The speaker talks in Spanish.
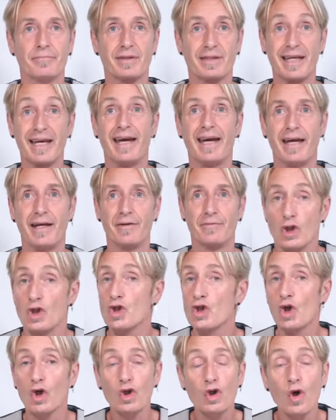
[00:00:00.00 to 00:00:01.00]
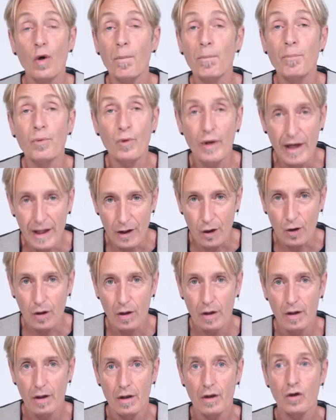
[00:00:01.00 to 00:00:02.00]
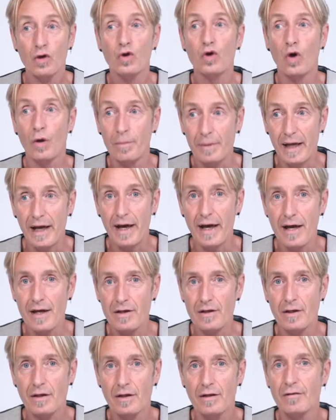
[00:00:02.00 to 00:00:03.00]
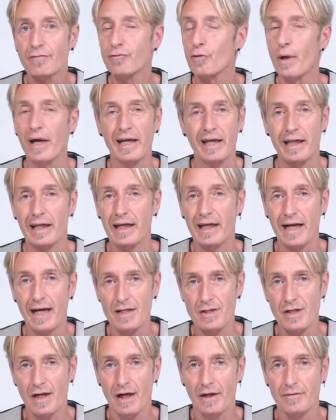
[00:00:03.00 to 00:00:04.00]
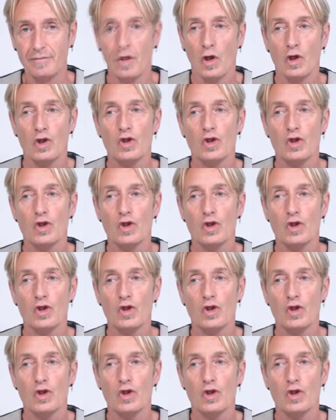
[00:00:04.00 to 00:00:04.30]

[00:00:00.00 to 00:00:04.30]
que yo no puedo comer fuera de casa,